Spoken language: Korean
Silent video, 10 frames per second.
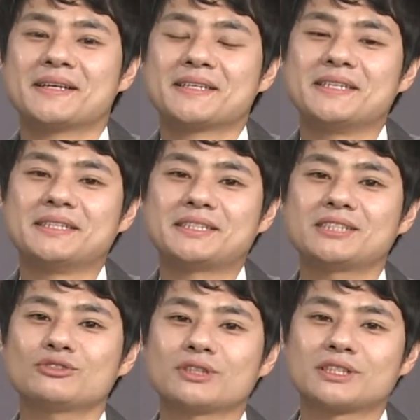이
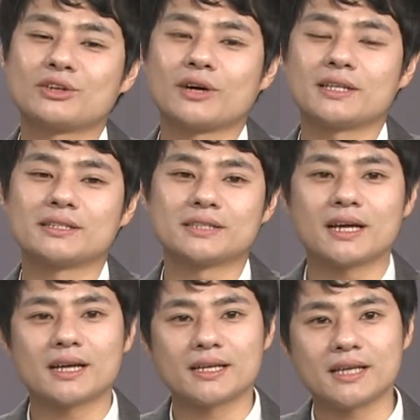친구가 들어가 있는
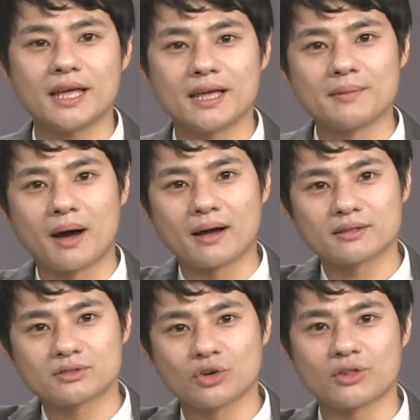사이에
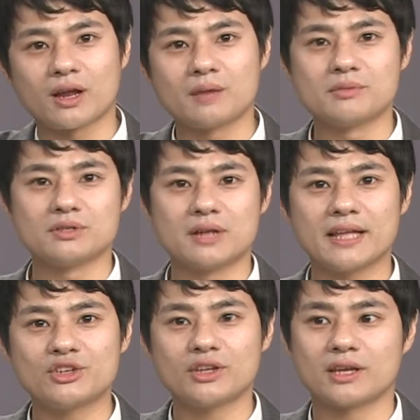막저 사람을
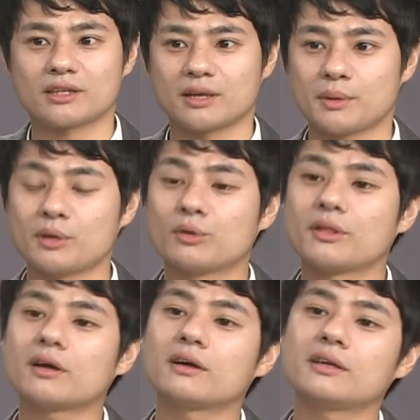해쳐야 되겠다 뭐 이런
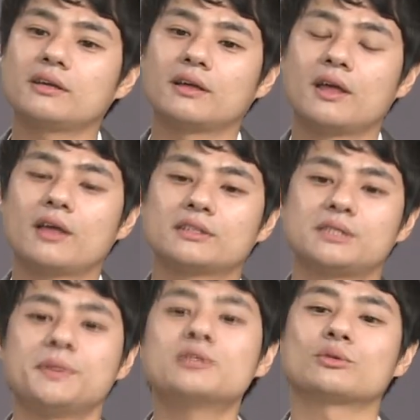생각이
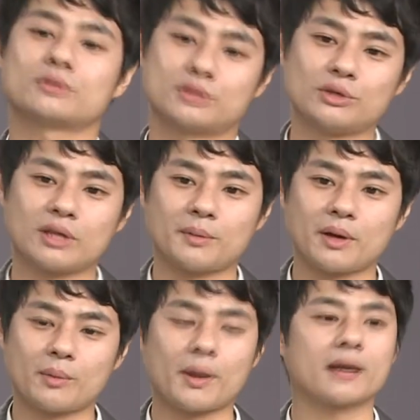지배적으로 들었나
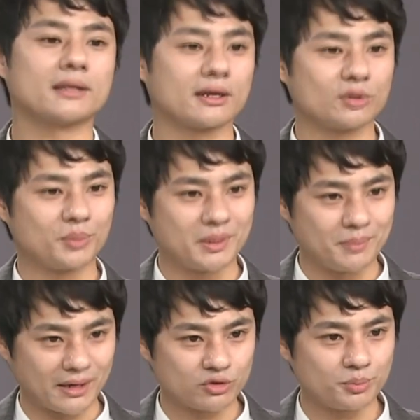봐요. 밖에 나가서 빈
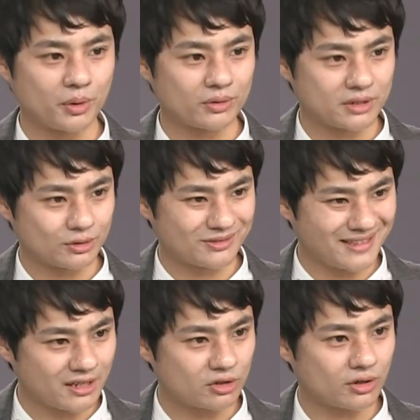맥주병을 들고
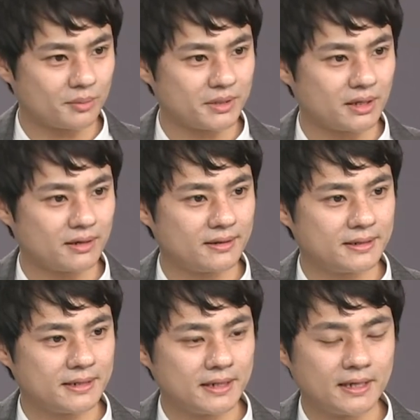따라 들어갑니다.
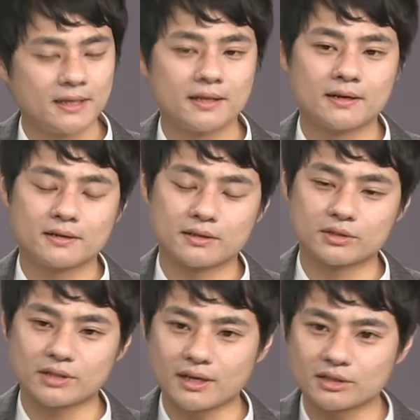
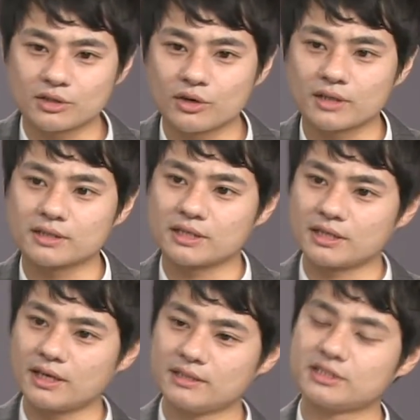그래서 따라 들어가는
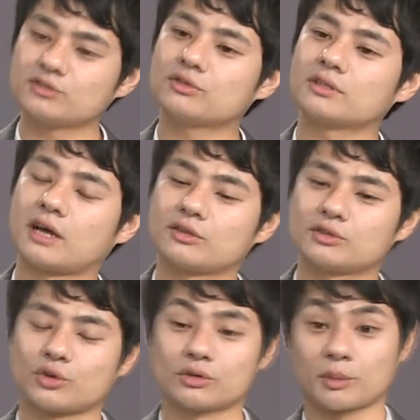길에 친구가 나와서
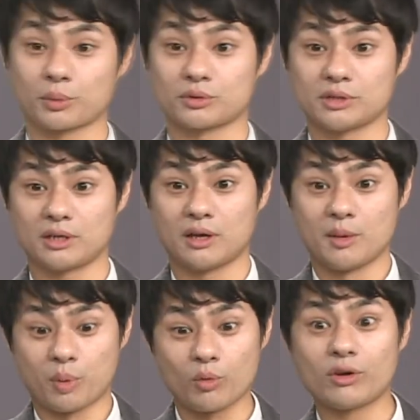저를 딱 보더니
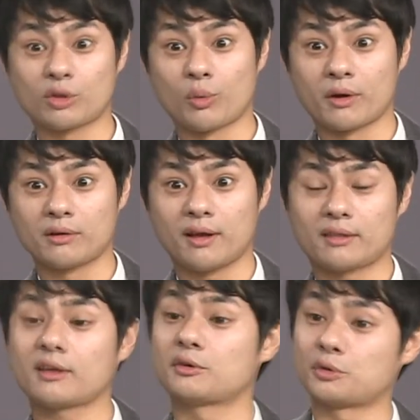동부에너왜 그래?
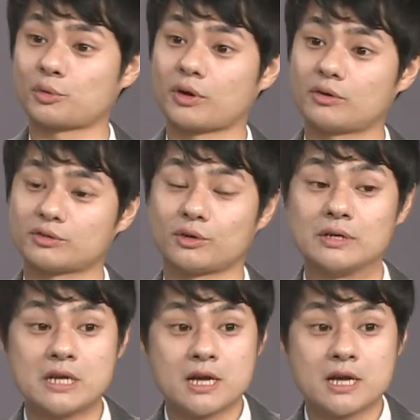딱 이러는 거예요. 그래서